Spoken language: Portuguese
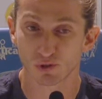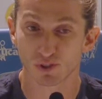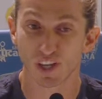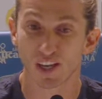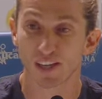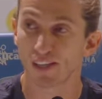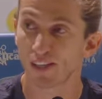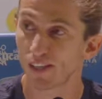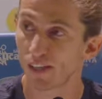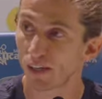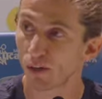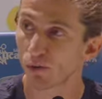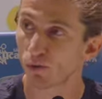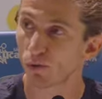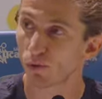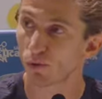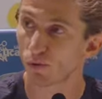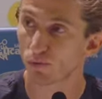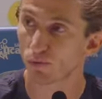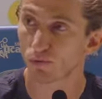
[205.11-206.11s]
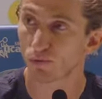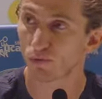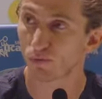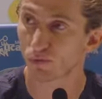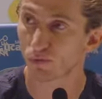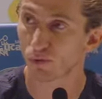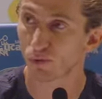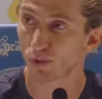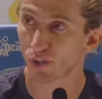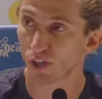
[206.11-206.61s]
que eu saí, eu
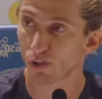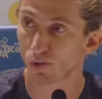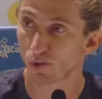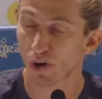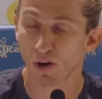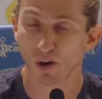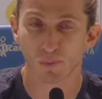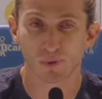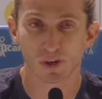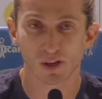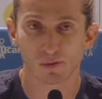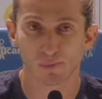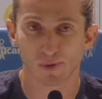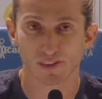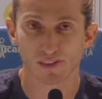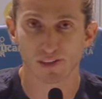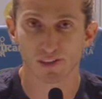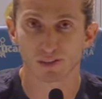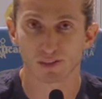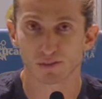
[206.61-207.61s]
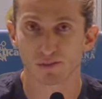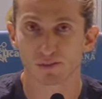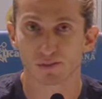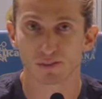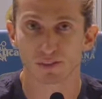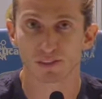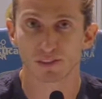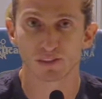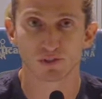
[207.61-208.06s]
voltei a jogar o Campeonato Brasileiro.